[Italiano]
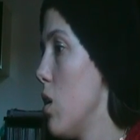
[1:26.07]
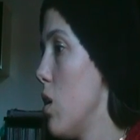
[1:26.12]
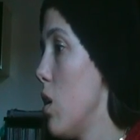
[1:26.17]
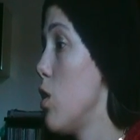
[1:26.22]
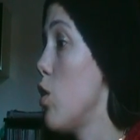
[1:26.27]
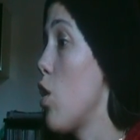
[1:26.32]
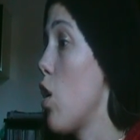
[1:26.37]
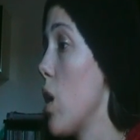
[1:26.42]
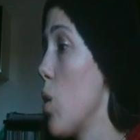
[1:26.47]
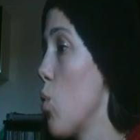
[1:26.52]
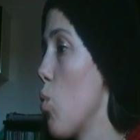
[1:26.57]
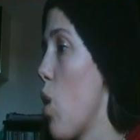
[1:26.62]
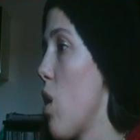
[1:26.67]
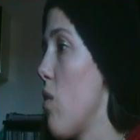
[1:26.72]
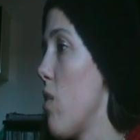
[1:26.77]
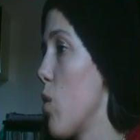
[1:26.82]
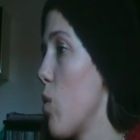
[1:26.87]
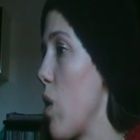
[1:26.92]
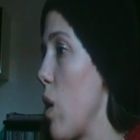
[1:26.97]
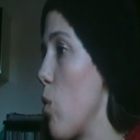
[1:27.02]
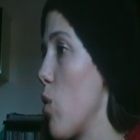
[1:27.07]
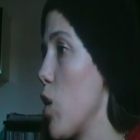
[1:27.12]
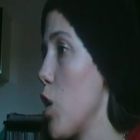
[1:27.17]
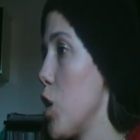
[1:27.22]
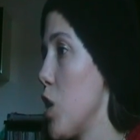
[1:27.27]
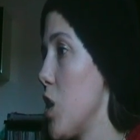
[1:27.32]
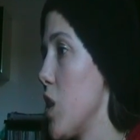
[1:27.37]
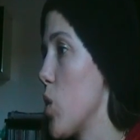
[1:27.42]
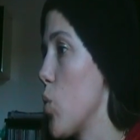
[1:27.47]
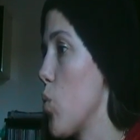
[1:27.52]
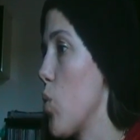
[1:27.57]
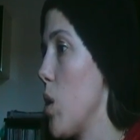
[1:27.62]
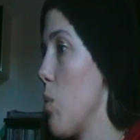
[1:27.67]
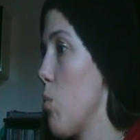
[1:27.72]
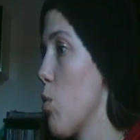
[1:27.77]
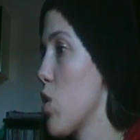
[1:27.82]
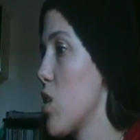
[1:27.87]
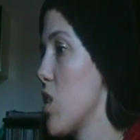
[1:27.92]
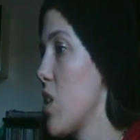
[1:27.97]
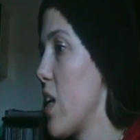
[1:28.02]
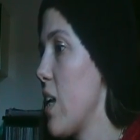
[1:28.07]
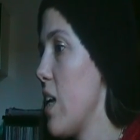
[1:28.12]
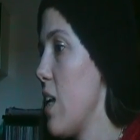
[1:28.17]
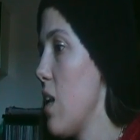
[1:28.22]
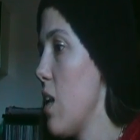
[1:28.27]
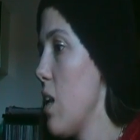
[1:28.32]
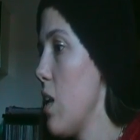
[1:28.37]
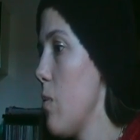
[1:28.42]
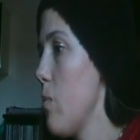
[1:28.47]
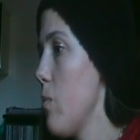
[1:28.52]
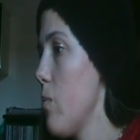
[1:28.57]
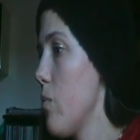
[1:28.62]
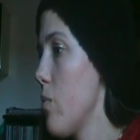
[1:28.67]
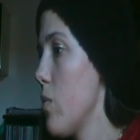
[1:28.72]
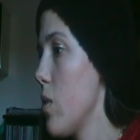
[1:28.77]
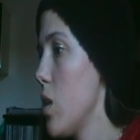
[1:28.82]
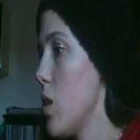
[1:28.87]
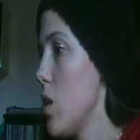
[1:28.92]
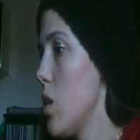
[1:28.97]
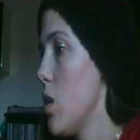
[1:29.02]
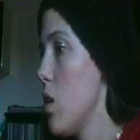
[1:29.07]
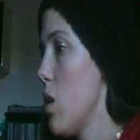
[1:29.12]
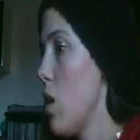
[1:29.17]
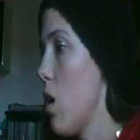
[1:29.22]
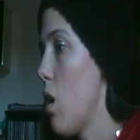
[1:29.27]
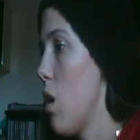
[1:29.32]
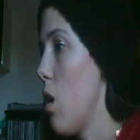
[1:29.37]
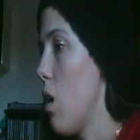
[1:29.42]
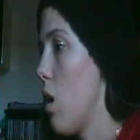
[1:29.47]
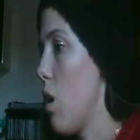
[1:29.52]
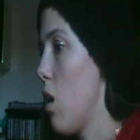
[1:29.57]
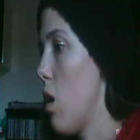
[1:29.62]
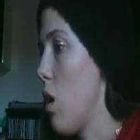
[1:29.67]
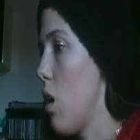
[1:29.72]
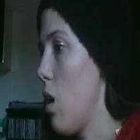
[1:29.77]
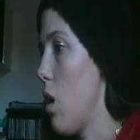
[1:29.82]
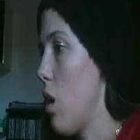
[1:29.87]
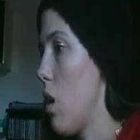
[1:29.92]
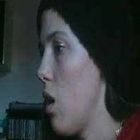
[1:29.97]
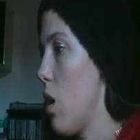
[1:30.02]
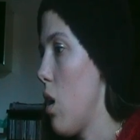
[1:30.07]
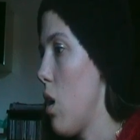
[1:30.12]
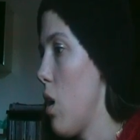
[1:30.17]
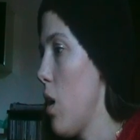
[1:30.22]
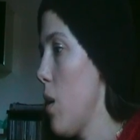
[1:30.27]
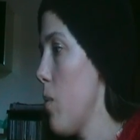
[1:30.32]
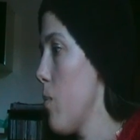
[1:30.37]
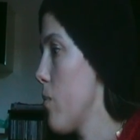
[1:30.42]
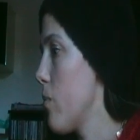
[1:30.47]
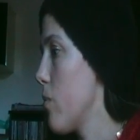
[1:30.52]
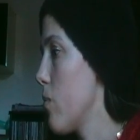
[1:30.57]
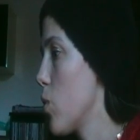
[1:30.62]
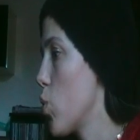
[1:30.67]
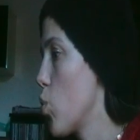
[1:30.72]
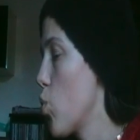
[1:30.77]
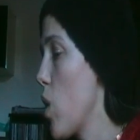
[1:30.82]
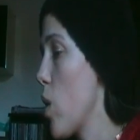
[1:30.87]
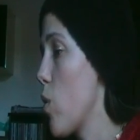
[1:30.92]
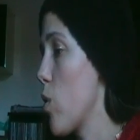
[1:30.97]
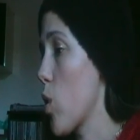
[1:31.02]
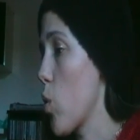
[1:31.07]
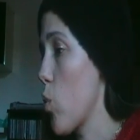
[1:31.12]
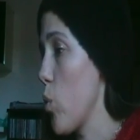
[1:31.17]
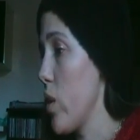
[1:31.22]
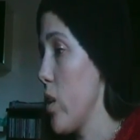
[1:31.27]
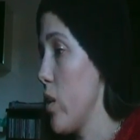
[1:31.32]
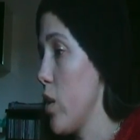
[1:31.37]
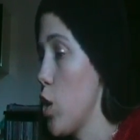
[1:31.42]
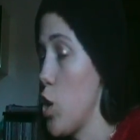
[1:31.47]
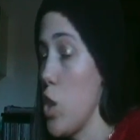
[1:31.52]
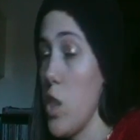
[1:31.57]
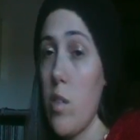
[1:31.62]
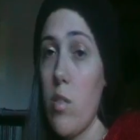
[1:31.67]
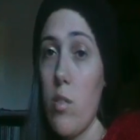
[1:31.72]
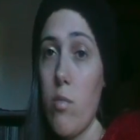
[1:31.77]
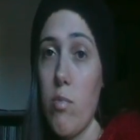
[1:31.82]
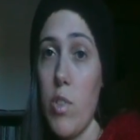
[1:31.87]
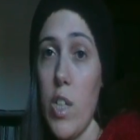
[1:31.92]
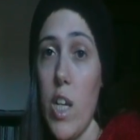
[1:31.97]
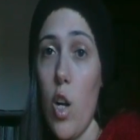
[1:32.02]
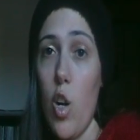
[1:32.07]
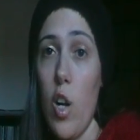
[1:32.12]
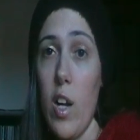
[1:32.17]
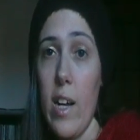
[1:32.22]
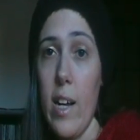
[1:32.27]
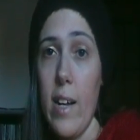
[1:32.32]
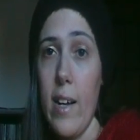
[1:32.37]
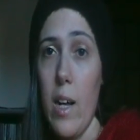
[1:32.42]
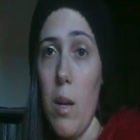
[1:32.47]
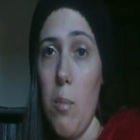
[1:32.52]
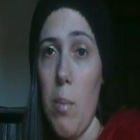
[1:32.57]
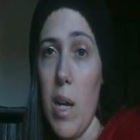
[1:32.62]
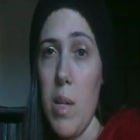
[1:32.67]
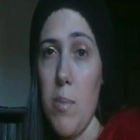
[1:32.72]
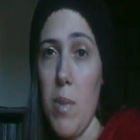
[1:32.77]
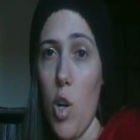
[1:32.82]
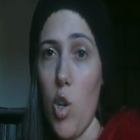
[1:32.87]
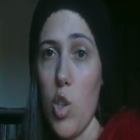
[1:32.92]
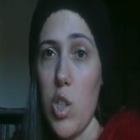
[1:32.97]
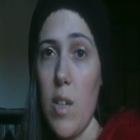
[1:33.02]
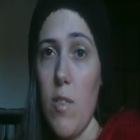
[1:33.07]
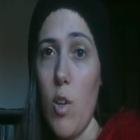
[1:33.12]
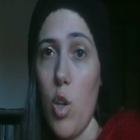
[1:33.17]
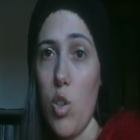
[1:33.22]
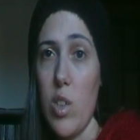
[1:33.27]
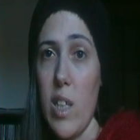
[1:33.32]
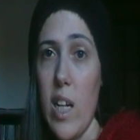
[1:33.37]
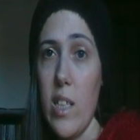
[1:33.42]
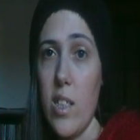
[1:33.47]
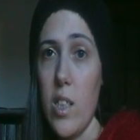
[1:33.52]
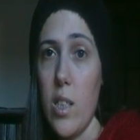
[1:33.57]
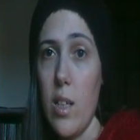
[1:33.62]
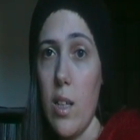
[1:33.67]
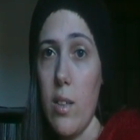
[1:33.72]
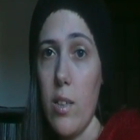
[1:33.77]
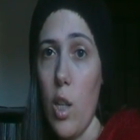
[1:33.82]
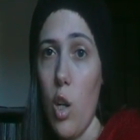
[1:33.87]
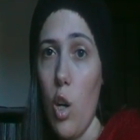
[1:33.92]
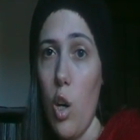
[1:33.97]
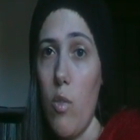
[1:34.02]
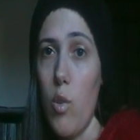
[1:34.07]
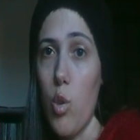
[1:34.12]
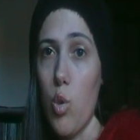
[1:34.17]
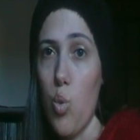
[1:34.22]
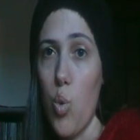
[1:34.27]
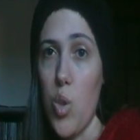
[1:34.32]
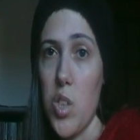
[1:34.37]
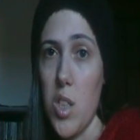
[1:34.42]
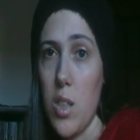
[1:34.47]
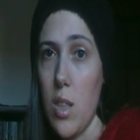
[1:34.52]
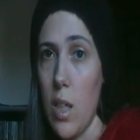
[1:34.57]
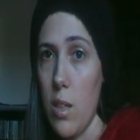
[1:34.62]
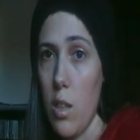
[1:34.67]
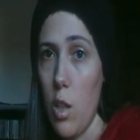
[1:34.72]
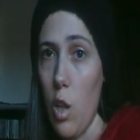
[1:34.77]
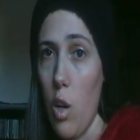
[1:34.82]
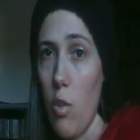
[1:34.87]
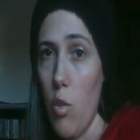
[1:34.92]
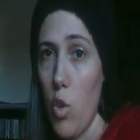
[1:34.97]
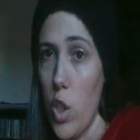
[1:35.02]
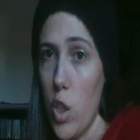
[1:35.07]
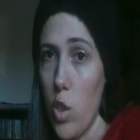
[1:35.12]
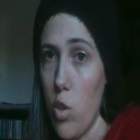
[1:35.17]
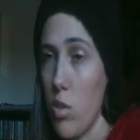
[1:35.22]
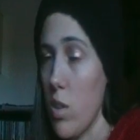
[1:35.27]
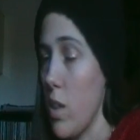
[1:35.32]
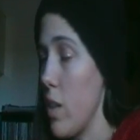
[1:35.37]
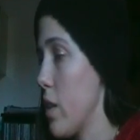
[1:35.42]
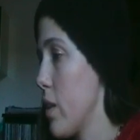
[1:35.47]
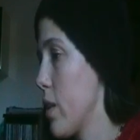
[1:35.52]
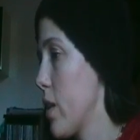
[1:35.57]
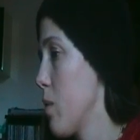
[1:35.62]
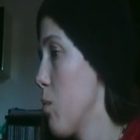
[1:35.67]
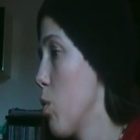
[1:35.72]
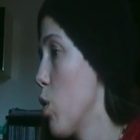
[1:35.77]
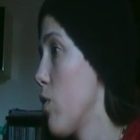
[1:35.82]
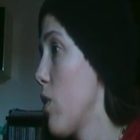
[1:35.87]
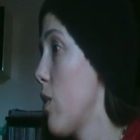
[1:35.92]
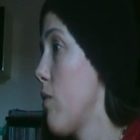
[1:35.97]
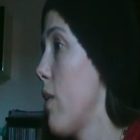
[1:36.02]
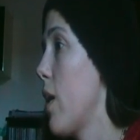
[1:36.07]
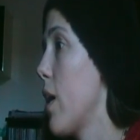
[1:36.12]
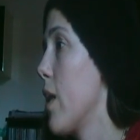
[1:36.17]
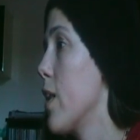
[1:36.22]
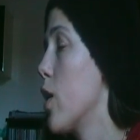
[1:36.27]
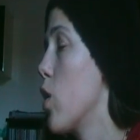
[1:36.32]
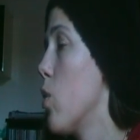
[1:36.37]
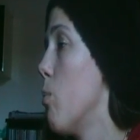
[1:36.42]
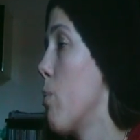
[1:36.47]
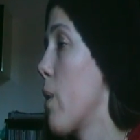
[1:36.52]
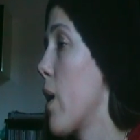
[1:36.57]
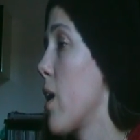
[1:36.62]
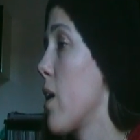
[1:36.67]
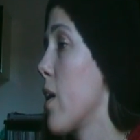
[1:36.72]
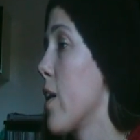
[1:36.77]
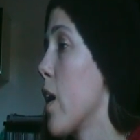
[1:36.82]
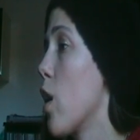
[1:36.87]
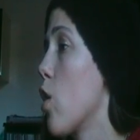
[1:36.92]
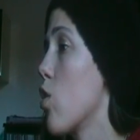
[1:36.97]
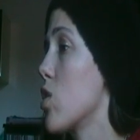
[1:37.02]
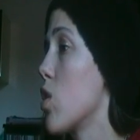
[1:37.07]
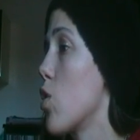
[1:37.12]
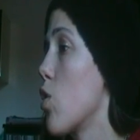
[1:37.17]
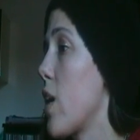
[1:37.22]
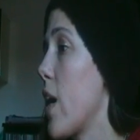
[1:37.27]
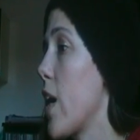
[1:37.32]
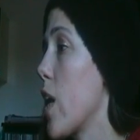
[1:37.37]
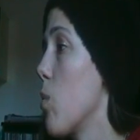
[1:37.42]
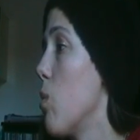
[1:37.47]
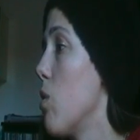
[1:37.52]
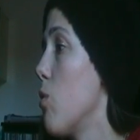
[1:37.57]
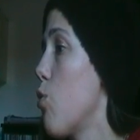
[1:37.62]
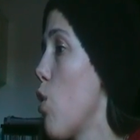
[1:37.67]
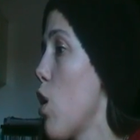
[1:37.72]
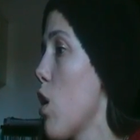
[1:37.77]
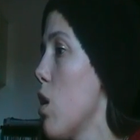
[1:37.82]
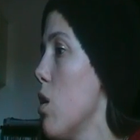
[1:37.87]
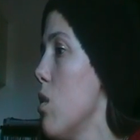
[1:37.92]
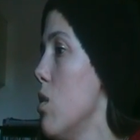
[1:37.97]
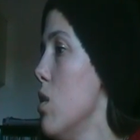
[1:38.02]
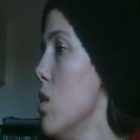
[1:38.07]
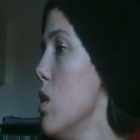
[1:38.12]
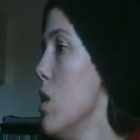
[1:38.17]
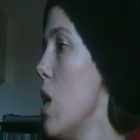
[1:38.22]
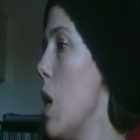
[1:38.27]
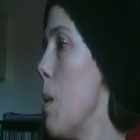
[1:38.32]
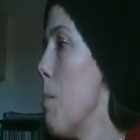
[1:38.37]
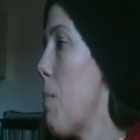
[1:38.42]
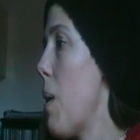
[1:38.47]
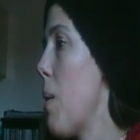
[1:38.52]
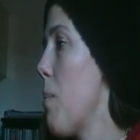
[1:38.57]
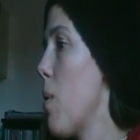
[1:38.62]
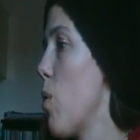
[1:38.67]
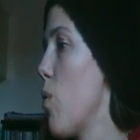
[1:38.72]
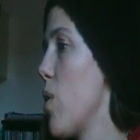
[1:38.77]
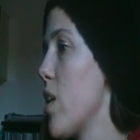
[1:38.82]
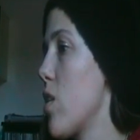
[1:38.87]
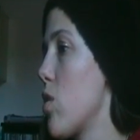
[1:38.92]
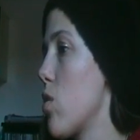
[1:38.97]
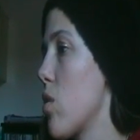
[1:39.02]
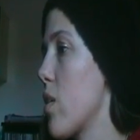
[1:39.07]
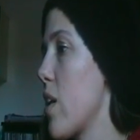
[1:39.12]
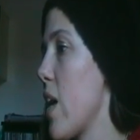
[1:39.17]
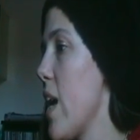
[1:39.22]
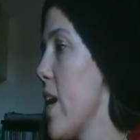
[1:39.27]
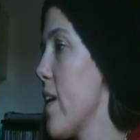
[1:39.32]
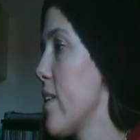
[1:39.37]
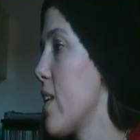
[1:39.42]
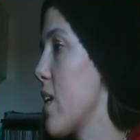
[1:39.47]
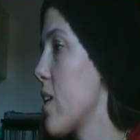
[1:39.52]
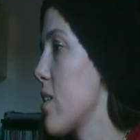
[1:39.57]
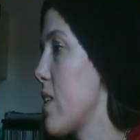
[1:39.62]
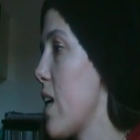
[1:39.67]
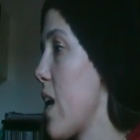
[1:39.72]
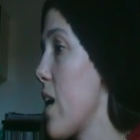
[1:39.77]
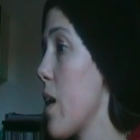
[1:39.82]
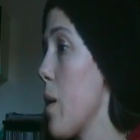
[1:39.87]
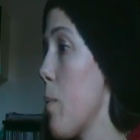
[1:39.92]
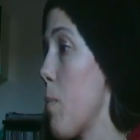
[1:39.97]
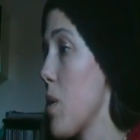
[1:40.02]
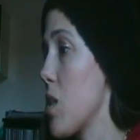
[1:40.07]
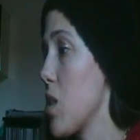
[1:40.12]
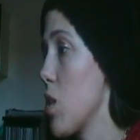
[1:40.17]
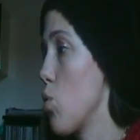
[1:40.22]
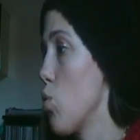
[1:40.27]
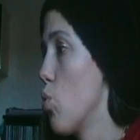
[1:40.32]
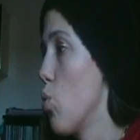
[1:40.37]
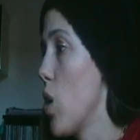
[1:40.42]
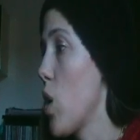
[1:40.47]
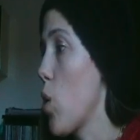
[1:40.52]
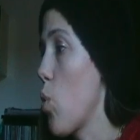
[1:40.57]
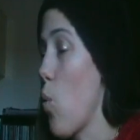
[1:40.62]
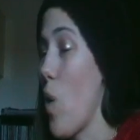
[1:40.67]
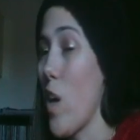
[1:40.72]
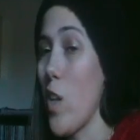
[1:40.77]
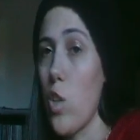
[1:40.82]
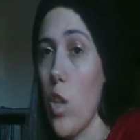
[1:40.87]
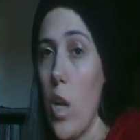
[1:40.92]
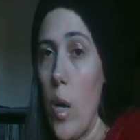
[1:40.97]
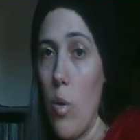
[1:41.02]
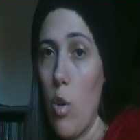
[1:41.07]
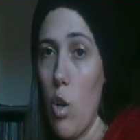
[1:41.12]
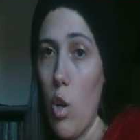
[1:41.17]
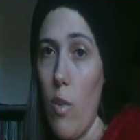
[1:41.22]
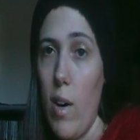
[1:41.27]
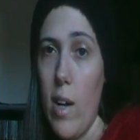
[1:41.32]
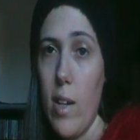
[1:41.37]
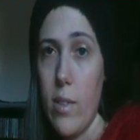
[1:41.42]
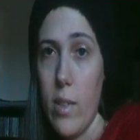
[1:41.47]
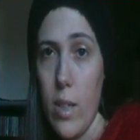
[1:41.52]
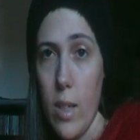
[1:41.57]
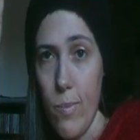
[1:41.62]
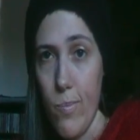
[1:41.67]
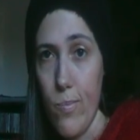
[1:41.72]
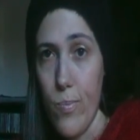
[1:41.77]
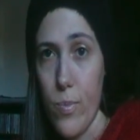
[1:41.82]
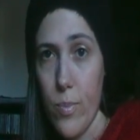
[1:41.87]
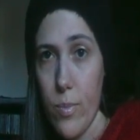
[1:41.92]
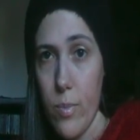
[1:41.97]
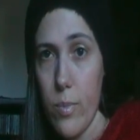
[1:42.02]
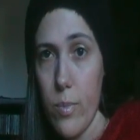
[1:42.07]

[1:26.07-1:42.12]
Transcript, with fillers: No, le uova 1,5 euro, le mozzarelle a uh, 2,15 euro. C'erano anche le galbani ma costavano 3,79 o 2,79 euro, ho detto senti che me lo fa fare di comprarle che costano care come il fuoco. Pan bauletto ok, tartare ne ho prese 2, 4,90 euro